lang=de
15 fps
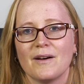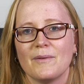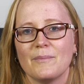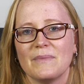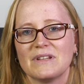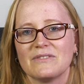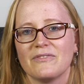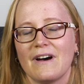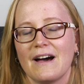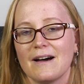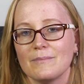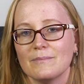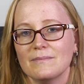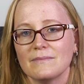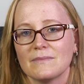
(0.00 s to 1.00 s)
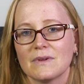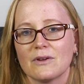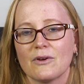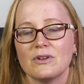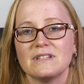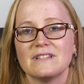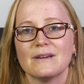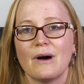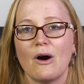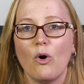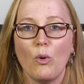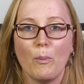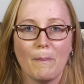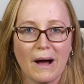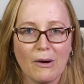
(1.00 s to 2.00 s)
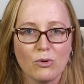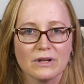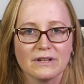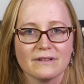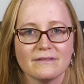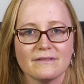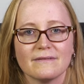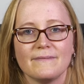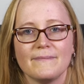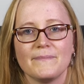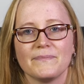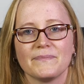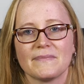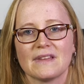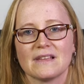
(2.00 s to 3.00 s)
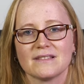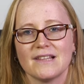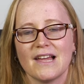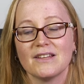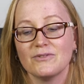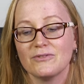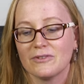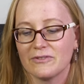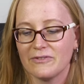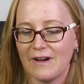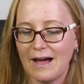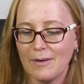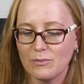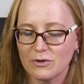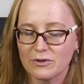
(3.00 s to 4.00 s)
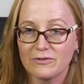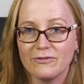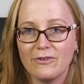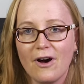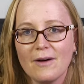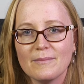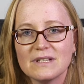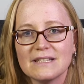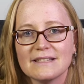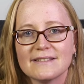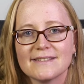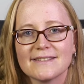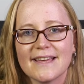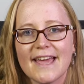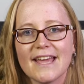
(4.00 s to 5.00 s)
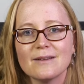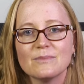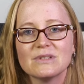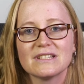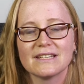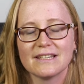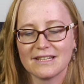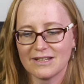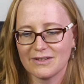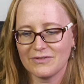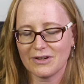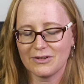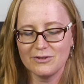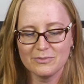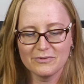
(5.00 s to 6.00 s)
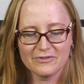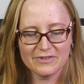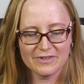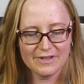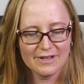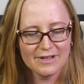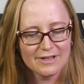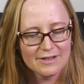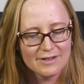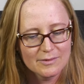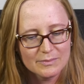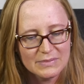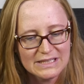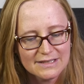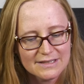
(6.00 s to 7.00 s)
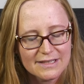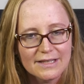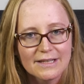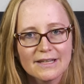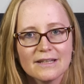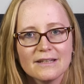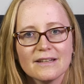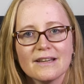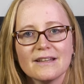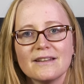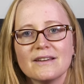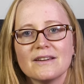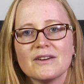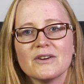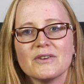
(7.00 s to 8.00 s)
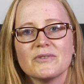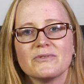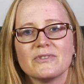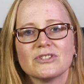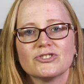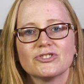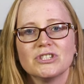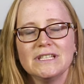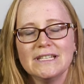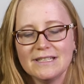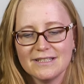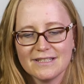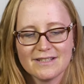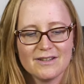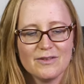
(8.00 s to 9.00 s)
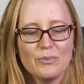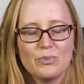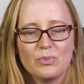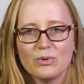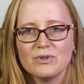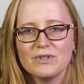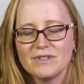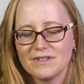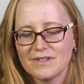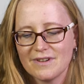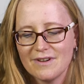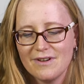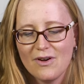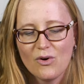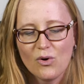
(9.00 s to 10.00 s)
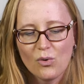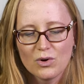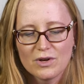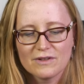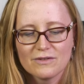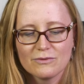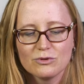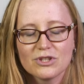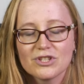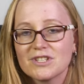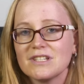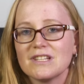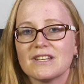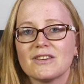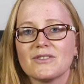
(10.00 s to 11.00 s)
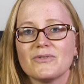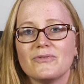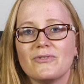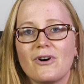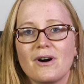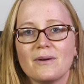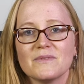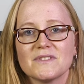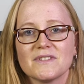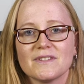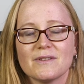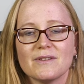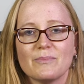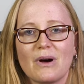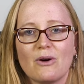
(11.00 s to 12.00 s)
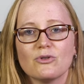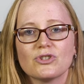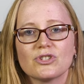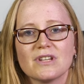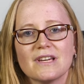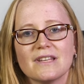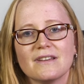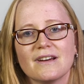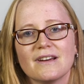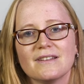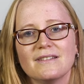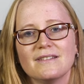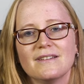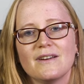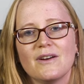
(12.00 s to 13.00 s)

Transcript: Mit Farben könnt ihr auch bauen. Das Lernen von Farben und Formen ist eng miteinander verknüpft, bietet den Kindern verschiedene bunte und unterschiedlich geformte Bausteine an